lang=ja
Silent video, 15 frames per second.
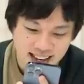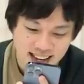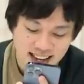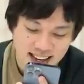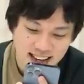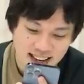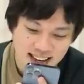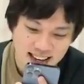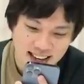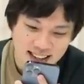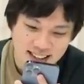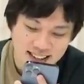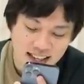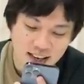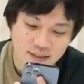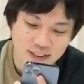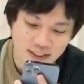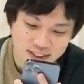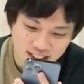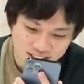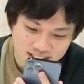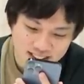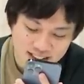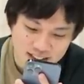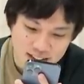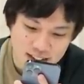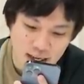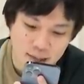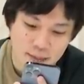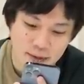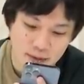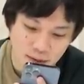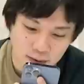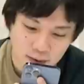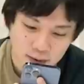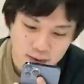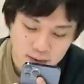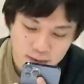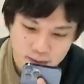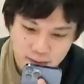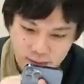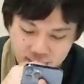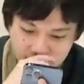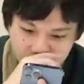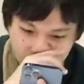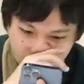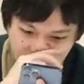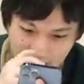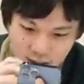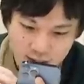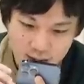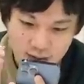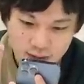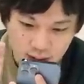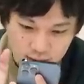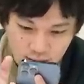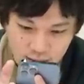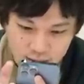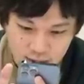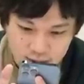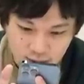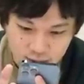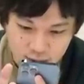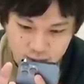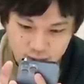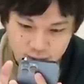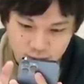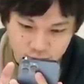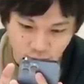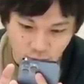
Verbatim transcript: ああ2体分でございます2体分よで撤退判定て中でズ